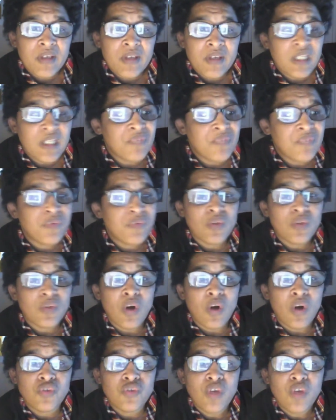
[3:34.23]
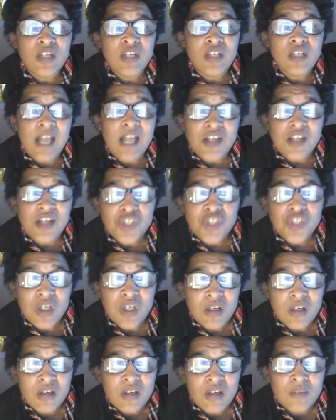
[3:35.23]
il faut, on donne l'argent
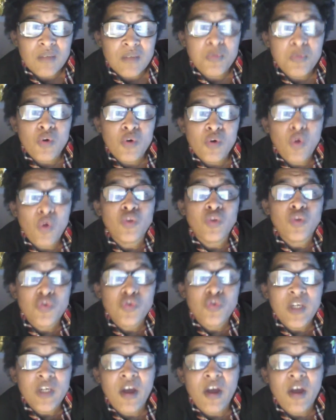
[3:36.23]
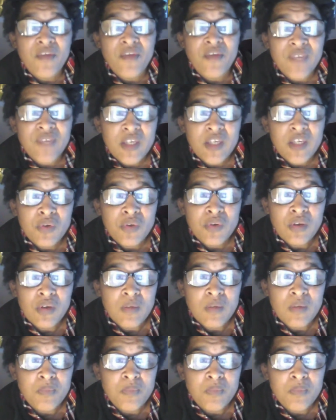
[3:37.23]
pour conduire un véhicule,